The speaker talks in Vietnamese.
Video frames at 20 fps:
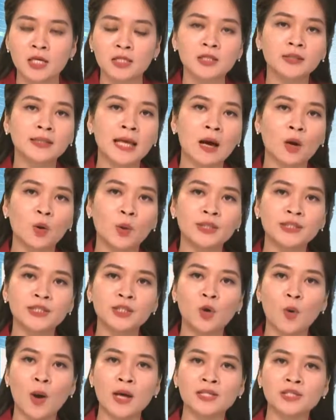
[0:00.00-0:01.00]
Dự thảo Luật
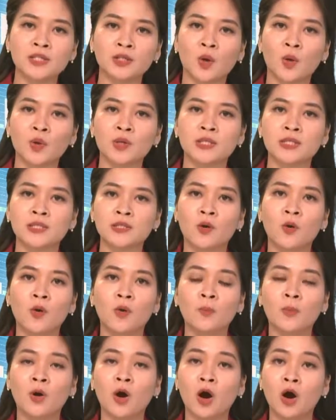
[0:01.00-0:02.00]
Chứng khoán sửa đổi
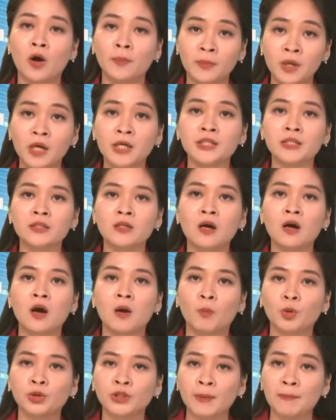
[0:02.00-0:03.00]
gồm có mười chương,
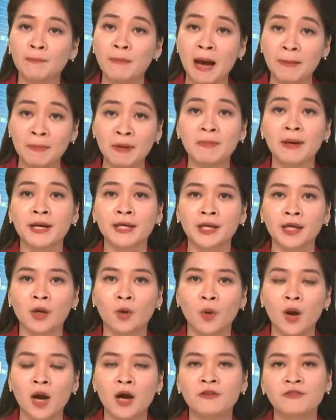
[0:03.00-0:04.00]
một trăm ba mươi bảy
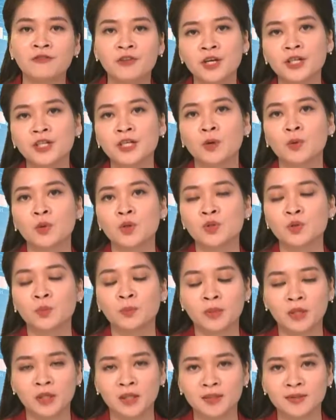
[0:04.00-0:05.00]
điều với nhiều nội
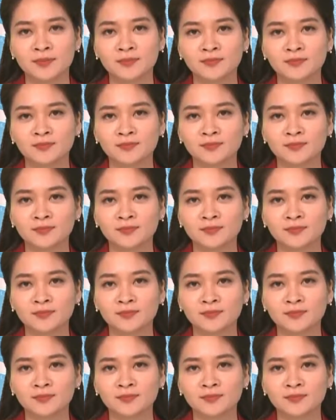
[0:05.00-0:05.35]
dung mới.